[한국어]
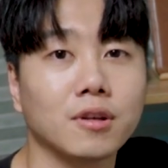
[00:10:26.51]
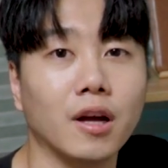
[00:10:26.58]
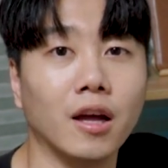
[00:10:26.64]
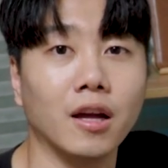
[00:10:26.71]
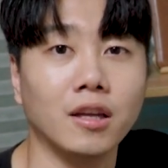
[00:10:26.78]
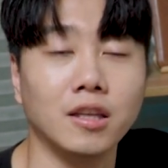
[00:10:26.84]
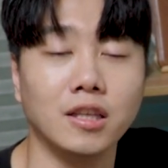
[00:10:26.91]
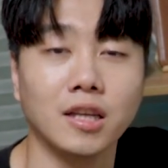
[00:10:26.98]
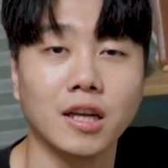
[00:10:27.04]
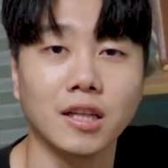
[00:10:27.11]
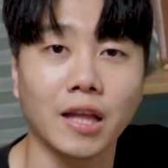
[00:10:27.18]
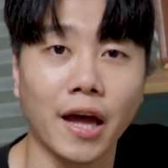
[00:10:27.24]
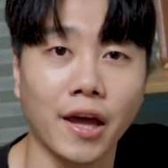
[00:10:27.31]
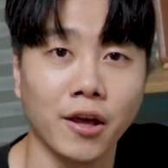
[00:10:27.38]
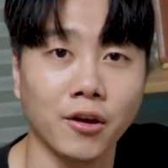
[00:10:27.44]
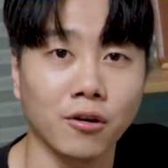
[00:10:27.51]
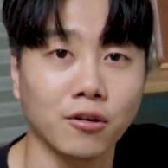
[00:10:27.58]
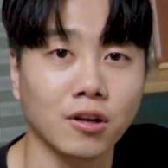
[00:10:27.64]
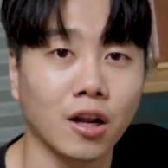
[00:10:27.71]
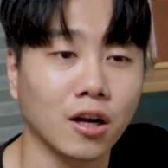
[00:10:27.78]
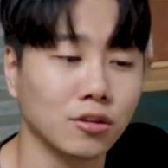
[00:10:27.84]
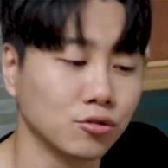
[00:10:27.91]
네, 예, 이게 다예요.
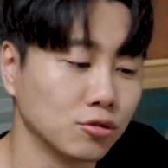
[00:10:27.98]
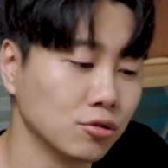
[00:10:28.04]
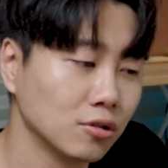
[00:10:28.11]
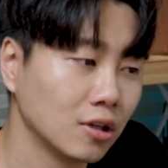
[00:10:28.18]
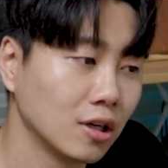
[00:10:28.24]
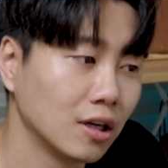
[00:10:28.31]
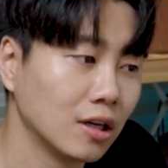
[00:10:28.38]
그래 가지고